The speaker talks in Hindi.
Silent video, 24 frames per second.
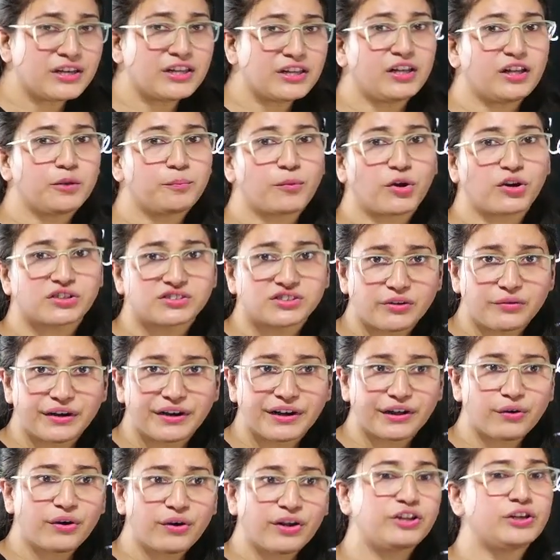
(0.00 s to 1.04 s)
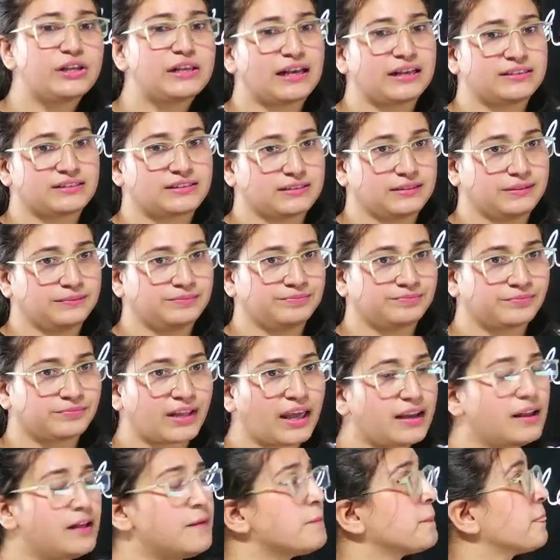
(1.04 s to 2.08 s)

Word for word: यू विल पॉज द वीडियो एंड यू विल आंसर है ना